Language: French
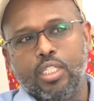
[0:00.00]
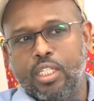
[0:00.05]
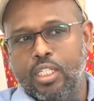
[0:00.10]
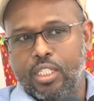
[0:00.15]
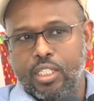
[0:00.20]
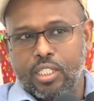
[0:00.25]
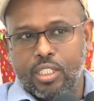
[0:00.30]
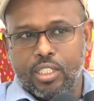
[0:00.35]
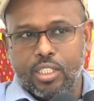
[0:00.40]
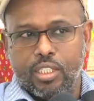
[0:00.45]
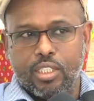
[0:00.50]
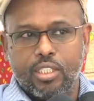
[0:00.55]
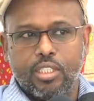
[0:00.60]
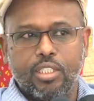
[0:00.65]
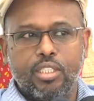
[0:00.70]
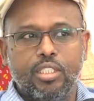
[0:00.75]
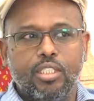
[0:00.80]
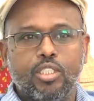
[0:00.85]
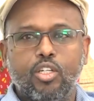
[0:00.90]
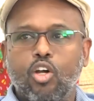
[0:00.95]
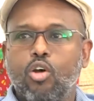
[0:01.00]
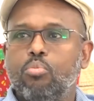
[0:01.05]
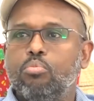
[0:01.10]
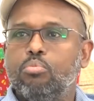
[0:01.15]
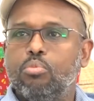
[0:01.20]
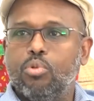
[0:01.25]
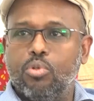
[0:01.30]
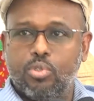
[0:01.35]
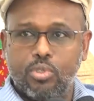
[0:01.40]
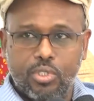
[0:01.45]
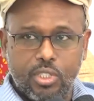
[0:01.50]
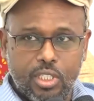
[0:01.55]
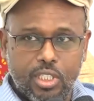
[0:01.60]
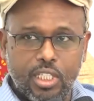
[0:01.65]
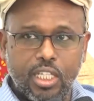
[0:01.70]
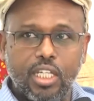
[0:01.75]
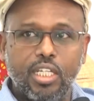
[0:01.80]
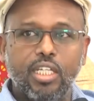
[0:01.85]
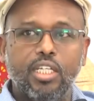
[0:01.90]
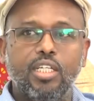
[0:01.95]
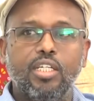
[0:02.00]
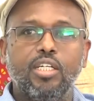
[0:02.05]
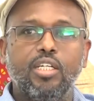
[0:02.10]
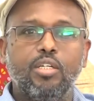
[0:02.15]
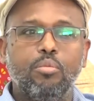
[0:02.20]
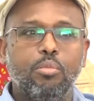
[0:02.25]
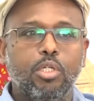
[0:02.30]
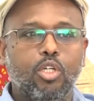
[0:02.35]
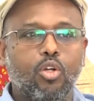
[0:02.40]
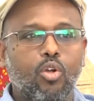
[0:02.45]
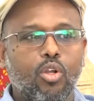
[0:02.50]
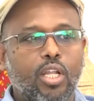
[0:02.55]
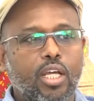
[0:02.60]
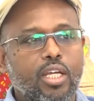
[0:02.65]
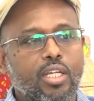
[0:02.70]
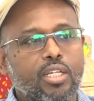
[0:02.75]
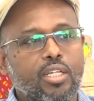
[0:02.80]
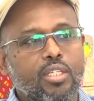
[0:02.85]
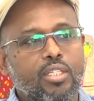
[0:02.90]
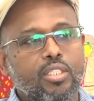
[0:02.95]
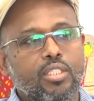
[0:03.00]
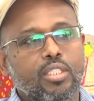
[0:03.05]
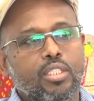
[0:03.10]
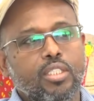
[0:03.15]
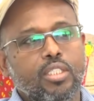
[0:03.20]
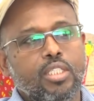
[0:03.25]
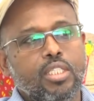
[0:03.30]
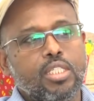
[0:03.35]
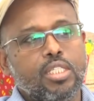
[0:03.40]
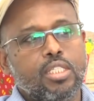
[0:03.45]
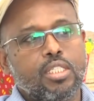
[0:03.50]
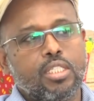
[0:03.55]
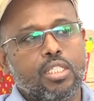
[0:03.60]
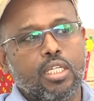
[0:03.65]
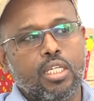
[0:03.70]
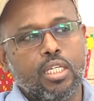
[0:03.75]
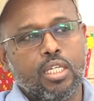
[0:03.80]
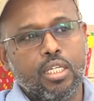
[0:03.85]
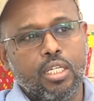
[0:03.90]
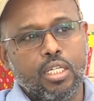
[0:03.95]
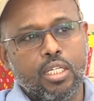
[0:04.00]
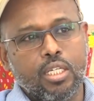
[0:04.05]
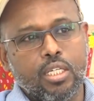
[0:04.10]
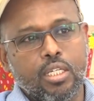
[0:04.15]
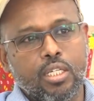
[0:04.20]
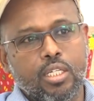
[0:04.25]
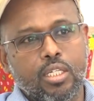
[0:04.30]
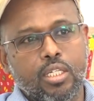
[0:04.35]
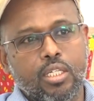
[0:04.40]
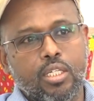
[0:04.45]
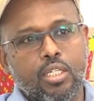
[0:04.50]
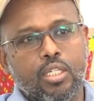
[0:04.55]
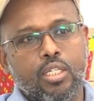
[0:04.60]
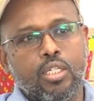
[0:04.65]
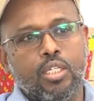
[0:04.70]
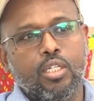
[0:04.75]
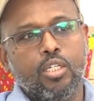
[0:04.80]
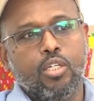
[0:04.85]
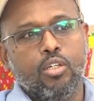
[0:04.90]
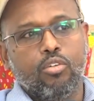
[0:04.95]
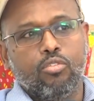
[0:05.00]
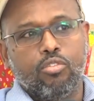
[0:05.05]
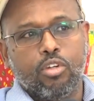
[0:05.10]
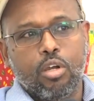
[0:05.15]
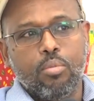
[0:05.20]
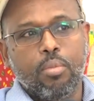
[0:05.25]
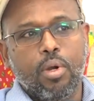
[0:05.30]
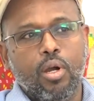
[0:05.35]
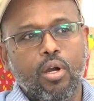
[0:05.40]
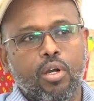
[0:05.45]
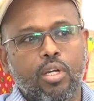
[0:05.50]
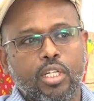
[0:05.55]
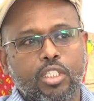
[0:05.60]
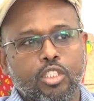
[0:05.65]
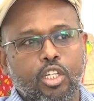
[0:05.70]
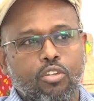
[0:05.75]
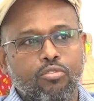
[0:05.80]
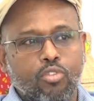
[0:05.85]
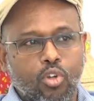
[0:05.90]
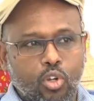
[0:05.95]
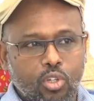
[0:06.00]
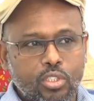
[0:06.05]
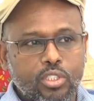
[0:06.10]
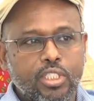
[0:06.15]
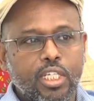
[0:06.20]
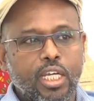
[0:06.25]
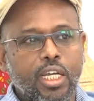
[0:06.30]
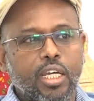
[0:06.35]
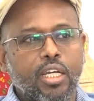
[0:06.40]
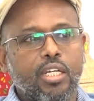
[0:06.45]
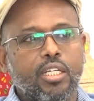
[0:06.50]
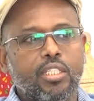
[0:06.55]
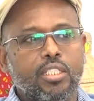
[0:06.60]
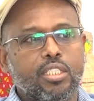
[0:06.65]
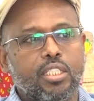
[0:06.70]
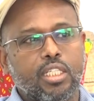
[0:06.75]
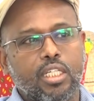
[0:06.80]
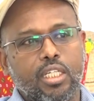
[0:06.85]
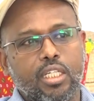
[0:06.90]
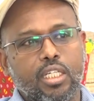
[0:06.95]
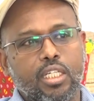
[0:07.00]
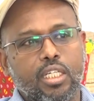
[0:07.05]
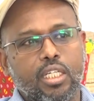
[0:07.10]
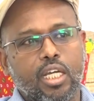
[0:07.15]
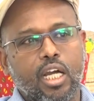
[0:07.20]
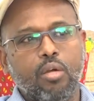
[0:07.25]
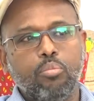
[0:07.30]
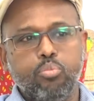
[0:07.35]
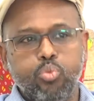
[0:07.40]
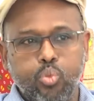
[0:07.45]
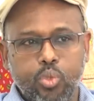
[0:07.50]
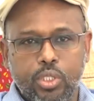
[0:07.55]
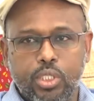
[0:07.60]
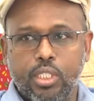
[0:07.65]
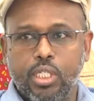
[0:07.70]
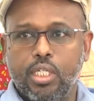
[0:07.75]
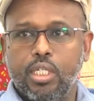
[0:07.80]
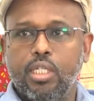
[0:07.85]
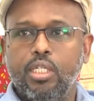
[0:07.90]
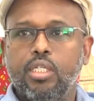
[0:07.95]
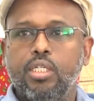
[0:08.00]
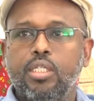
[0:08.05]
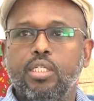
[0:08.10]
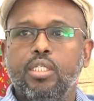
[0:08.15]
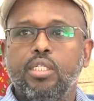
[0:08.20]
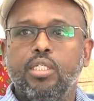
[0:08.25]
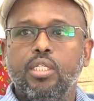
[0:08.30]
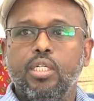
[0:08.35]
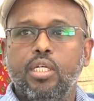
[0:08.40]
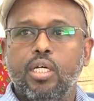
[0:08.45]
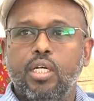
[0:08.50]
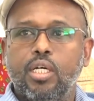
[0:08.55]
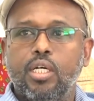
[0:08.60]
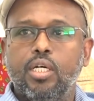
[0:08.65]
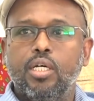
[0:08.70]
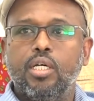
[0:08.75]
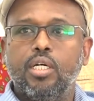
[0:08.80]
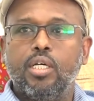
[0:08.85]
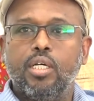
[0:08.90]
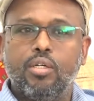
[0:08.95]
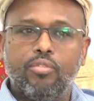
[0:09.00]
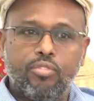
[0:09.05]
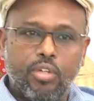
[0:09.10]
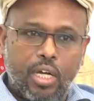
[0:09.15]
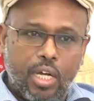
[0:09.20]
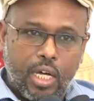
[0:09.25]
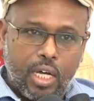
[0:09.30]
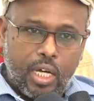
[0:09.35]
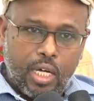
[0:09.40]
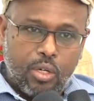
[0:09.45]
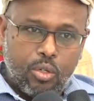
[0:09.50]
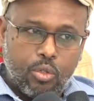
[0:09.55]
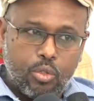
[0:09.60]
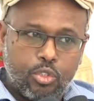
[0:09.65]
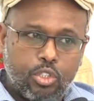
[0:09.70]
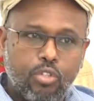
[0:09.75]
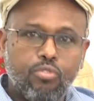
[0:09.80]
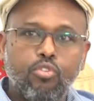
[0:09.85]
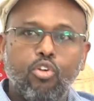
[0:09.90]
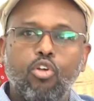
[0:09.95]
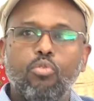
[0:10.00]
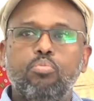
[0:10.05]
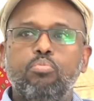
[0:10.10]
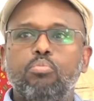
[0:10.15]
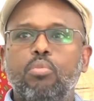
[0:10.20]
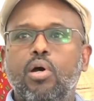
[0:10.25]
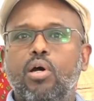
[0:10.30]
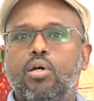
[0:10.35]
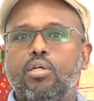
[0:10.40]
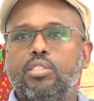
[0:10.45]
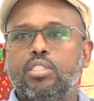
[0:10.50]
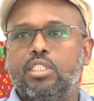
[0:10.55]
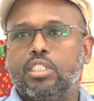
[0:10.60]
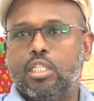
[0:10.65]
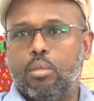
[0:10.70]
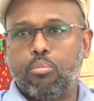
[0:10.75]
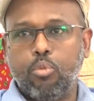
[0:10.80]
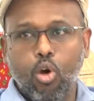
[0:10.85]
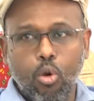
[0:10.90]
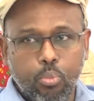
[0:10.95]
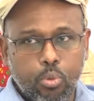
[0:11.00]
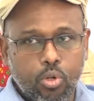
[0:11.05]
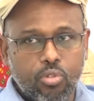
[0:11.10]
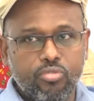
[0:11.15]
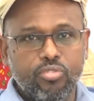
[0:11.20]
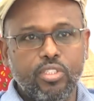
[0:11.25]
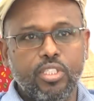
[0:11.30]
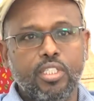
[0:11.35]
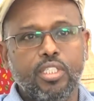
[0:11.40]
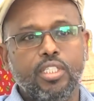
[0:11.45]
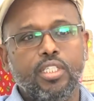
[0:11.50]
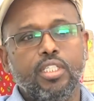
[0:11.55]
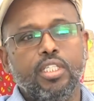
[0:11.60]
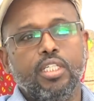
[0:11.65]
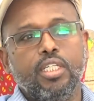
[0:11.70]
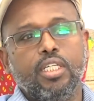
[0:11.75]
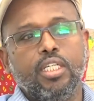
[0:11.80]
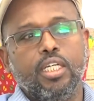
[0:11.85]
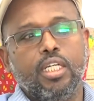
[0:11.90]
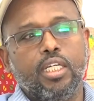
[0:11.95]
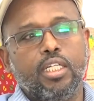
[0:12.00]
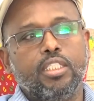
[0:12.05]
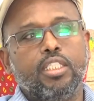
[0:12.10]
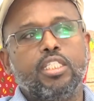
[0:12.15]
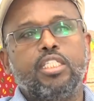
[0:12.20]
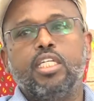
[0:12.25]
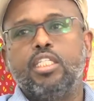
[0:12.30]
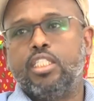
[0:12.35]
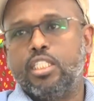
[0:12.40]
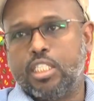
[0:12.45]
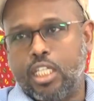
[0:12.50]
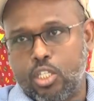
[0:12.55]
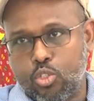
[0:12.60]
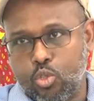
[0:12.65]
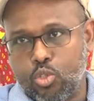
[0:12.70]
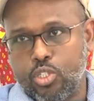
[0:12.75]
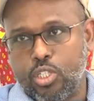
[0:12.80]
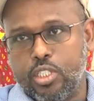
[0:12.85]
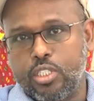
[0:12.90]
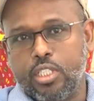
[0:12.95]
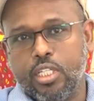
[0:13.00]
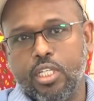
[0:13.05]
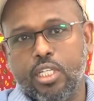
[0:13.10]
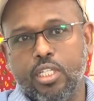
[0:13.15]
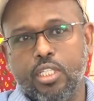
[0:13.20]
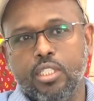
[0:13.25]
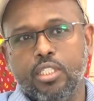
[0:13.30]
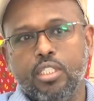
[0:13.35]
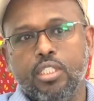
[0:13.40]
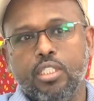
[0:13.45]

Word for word: et comme disaient mes collègues, c'est vraiment être volontaire, c'est appuyer enfin, au développement de sa propre vie et de celle de sa société